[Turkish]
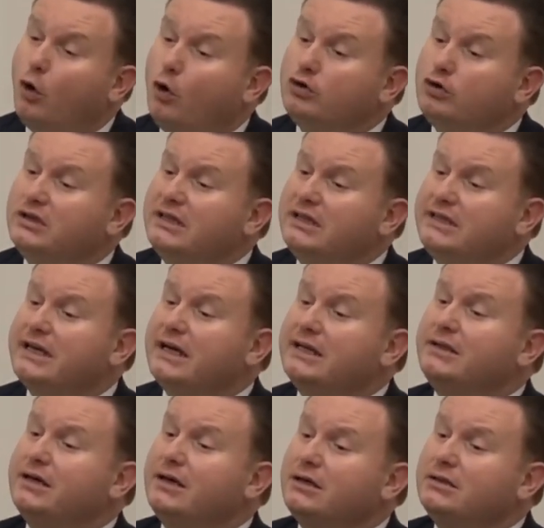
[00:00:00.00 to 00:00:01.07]
onların
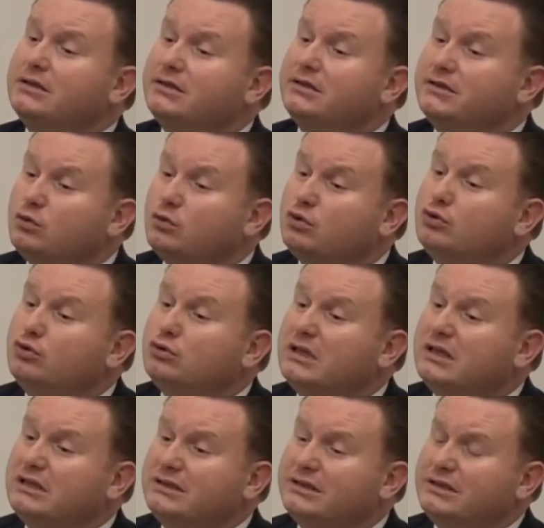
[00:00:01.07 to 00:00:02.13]
kendi aralarında
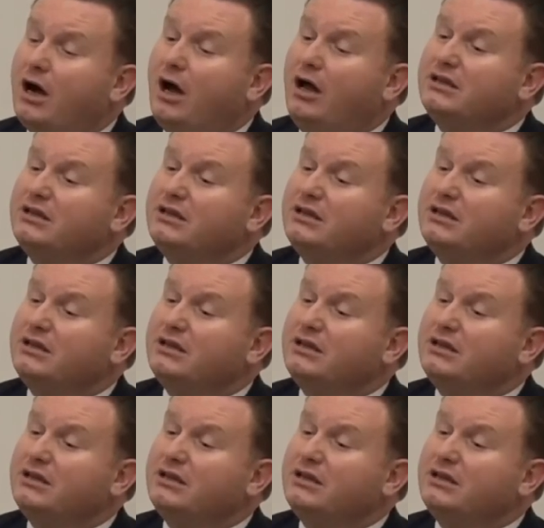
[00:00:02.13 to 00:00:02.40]
kurdukları